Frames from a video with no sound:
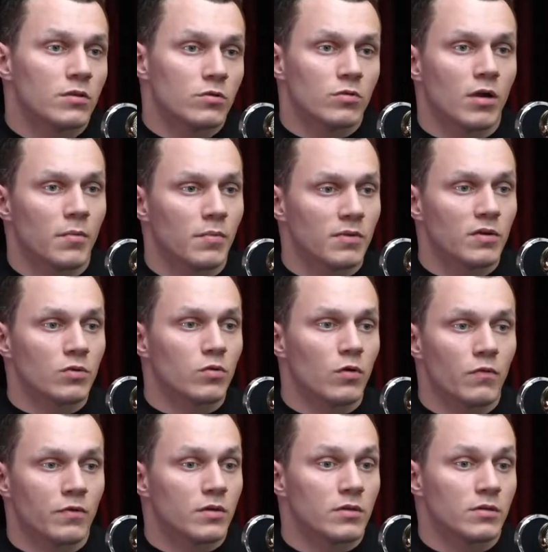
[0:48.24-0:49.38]
другая
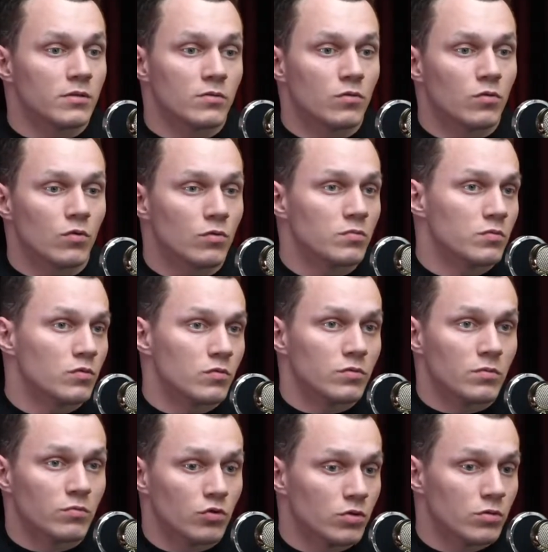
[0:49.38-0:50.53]
подготовка и другой, ну,
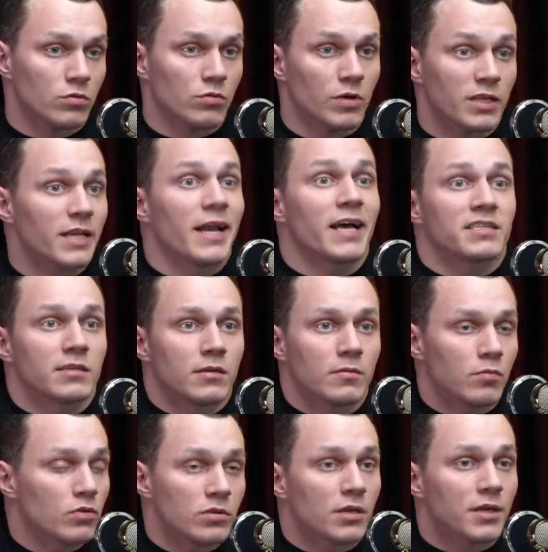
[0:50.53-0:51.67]
немножко другое. Это разное,
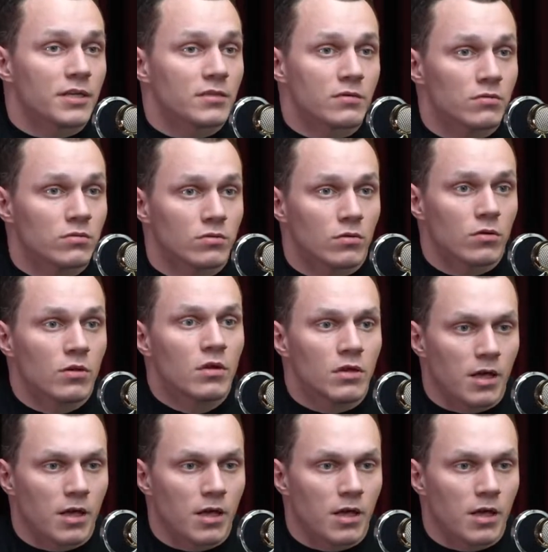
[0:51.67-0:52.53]
просто разное. Все.